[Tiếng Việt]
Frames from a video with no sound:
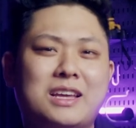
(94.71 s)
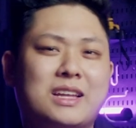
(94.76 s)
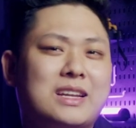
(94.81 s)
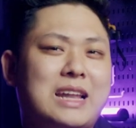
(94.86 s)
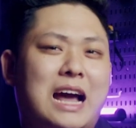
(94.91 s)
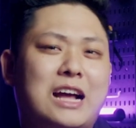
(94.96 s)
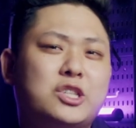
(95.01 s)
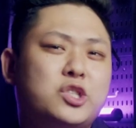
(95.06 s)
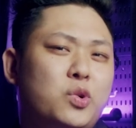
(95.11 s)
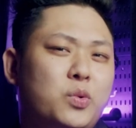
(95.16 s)

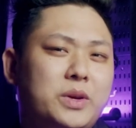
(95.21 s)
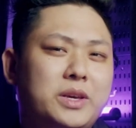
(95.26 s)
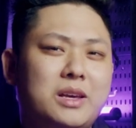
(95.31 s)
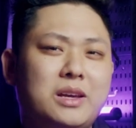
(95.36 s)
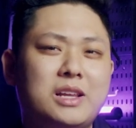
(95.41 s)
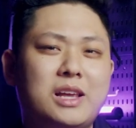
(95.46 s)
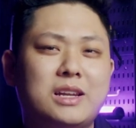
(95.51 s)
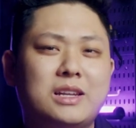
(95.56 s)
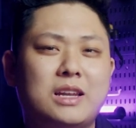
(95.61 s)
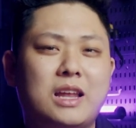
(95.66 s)
Đáng chú ý
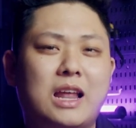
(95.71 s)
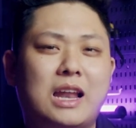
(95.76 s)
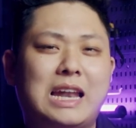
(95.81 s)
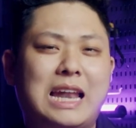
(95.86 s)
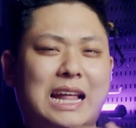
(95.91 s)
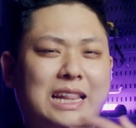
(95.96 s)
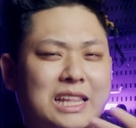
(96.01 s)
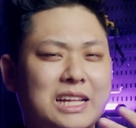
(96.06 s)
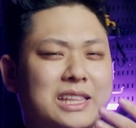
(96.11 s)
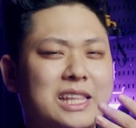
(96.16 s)
nhất
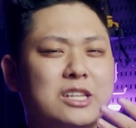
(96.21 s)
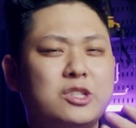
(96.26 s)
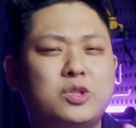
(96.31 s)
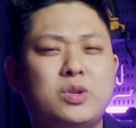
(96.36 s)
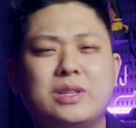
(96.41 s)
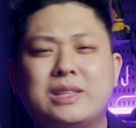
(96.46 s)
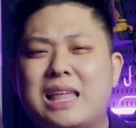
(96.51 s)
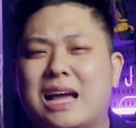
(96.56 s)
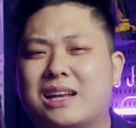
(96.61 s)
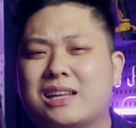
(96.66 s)
là tình tiết
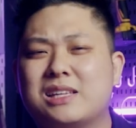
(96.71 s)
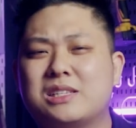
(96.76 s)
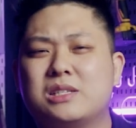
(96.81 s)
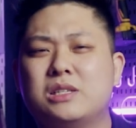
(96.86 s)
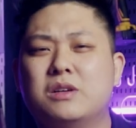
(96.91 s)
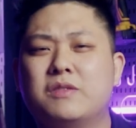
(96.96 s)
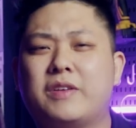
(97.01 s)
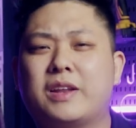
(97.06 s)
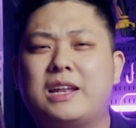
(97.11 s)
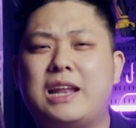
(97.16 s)
xuyên tạc lịch
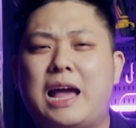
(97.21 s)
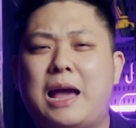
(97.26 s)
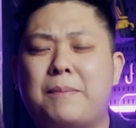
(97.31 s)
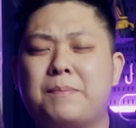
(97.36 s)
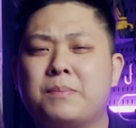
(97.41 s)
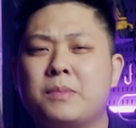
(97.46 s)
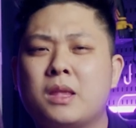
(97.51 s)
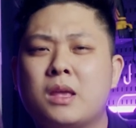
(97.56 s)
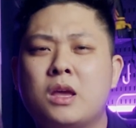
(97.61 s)
sử Việt Nam.